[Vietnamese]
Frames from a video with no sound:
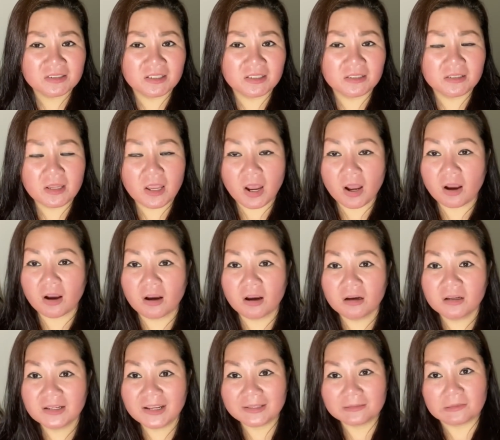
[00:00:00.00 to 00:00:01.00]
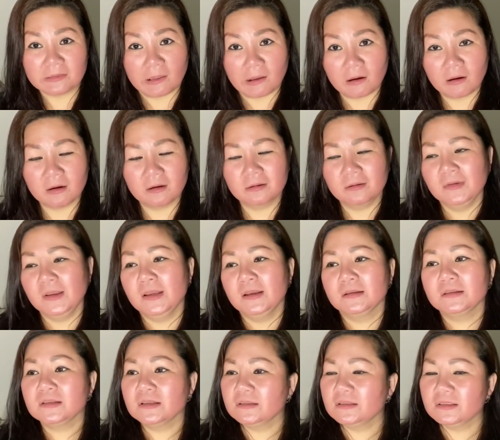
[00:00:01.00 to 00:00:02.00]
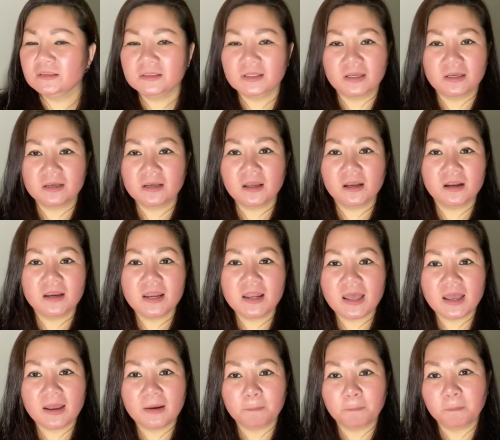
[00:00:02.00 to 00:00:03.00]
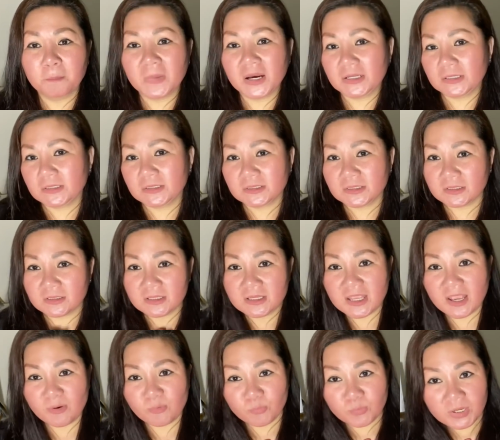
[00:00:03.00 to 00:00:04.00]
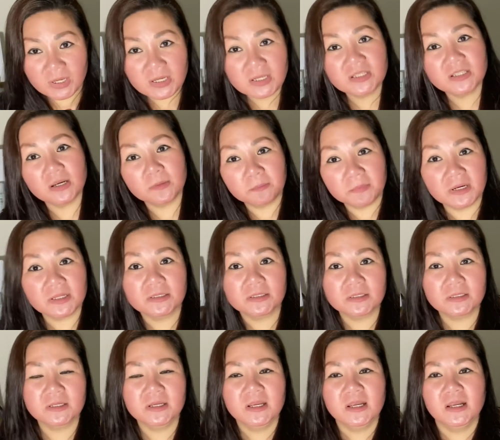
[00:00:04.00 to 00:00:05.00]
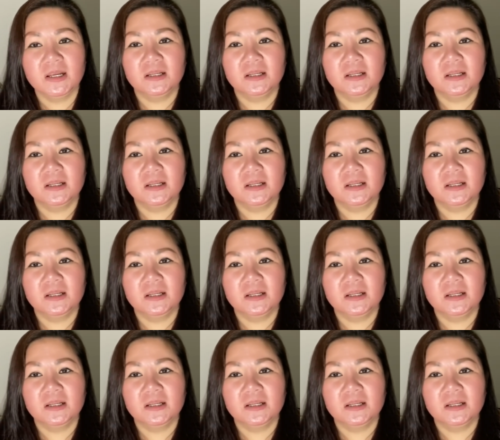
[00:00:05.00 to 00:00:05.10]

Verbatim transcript: chuyện nhỏ ra to cho nên thị nói là mình tự giải quyết cho mình ừ.